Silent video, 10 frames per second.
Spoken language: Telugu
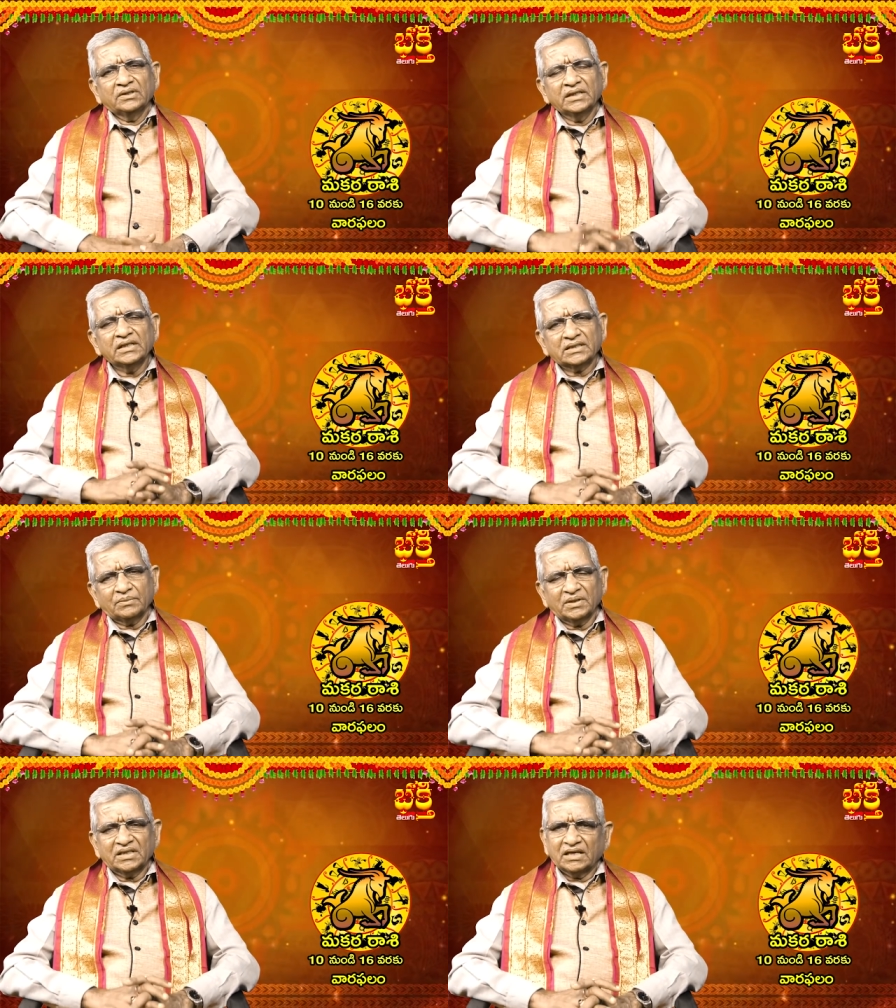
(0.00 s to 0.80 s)
దీనికి
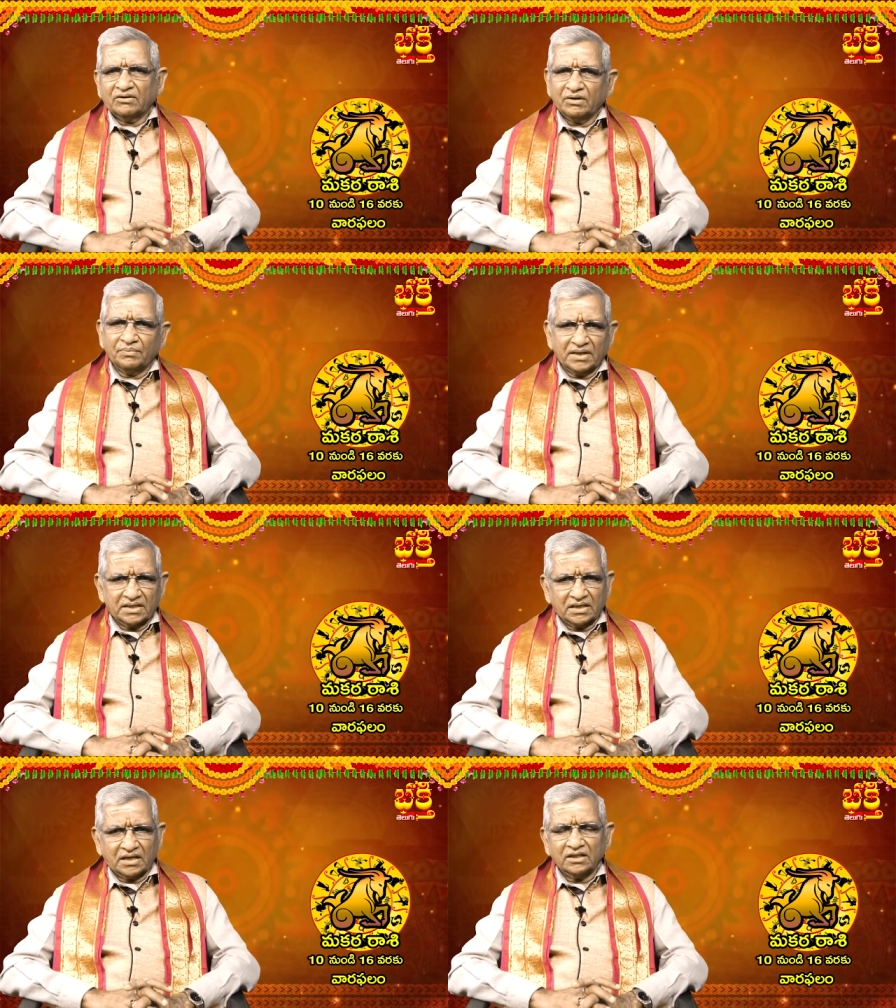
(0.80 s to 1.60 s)
సంబంధించినటువంటి
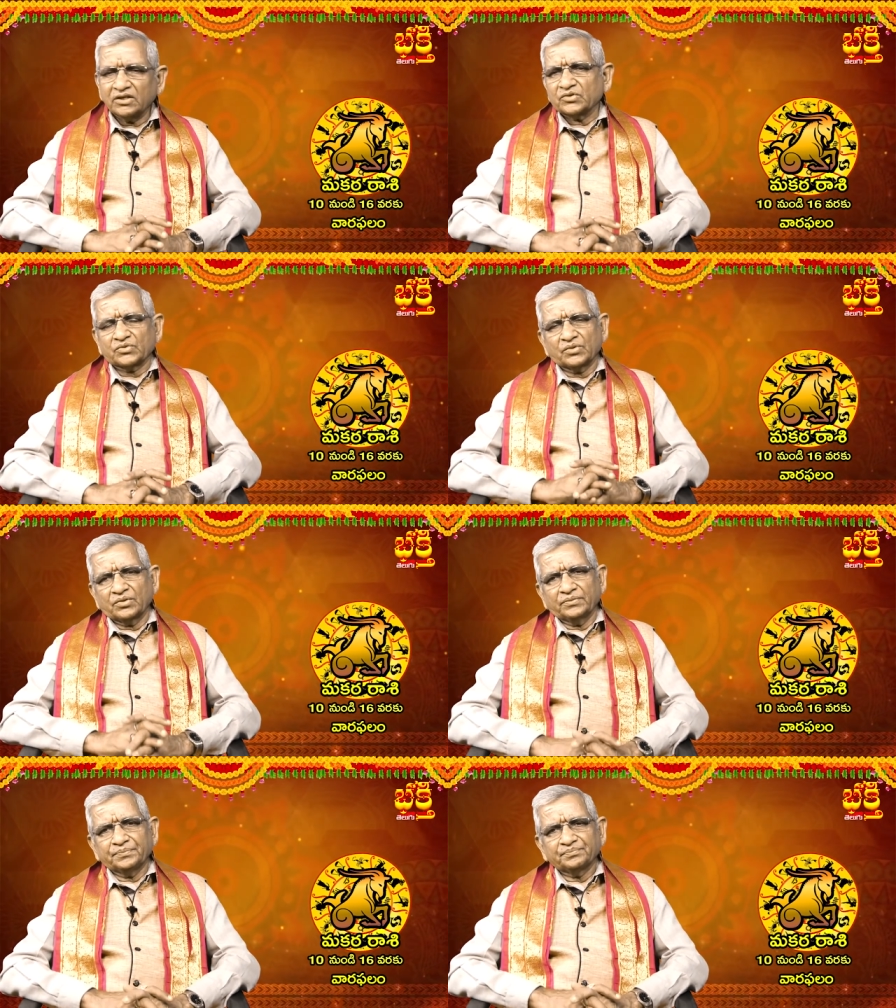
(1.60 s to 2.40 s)
పరిష్కారాలు
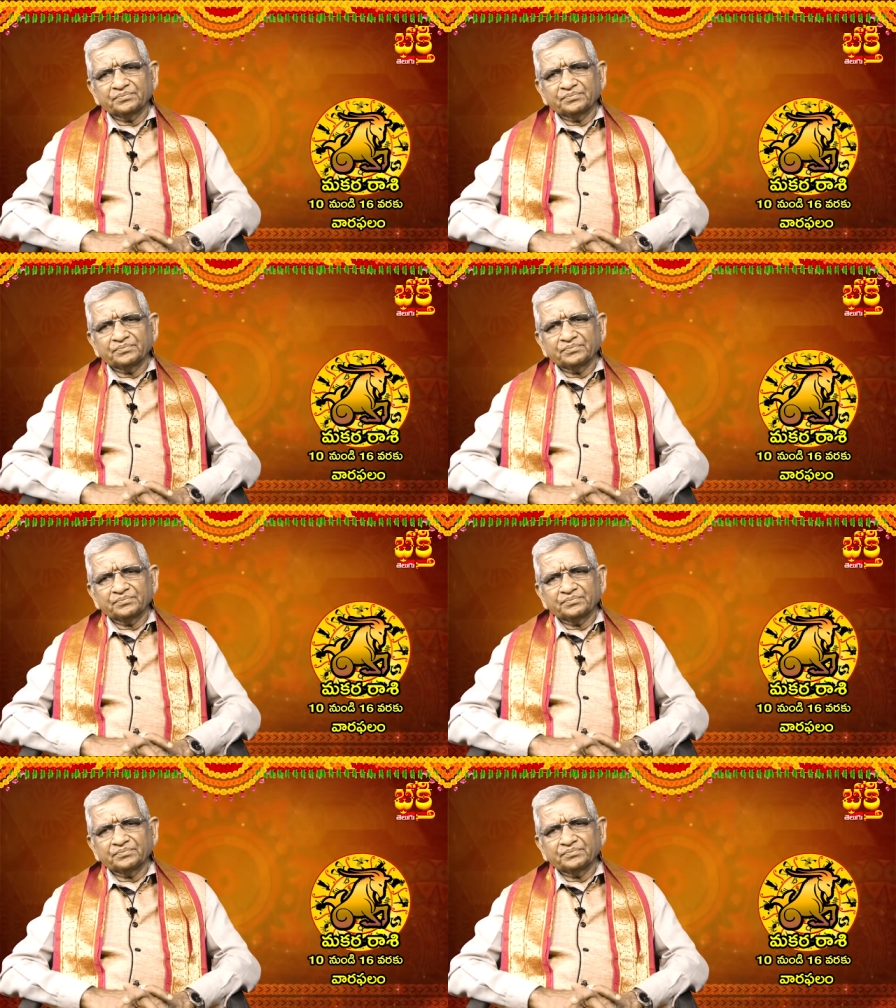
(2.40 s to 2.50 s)
తెలుసుకుందాం